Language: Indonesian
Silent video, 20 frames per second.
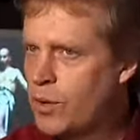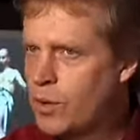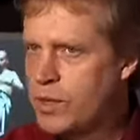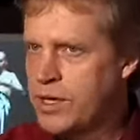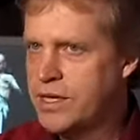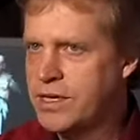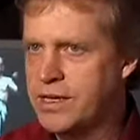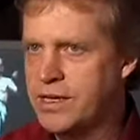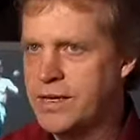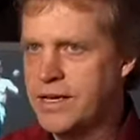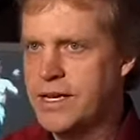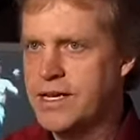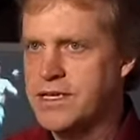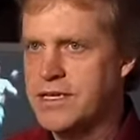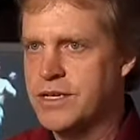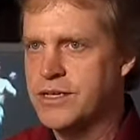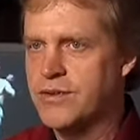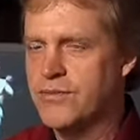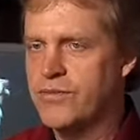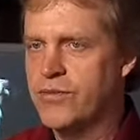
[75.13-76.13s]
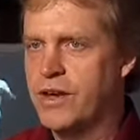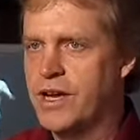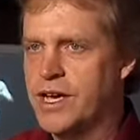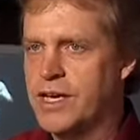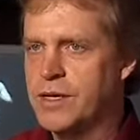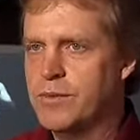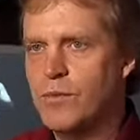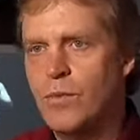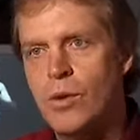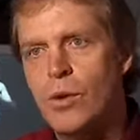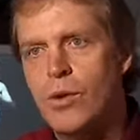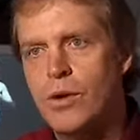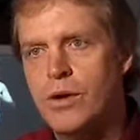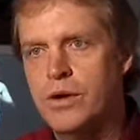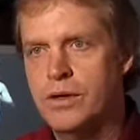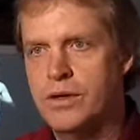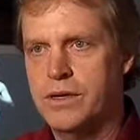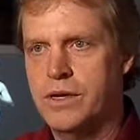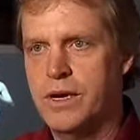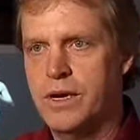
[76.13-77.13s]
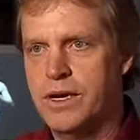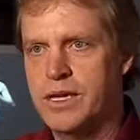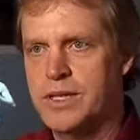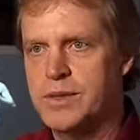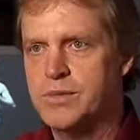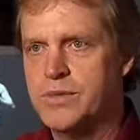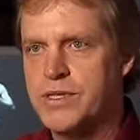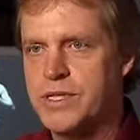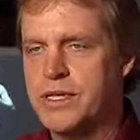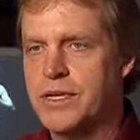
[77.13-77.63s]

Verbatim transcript: saya mainkan untuk Anda." Agar kita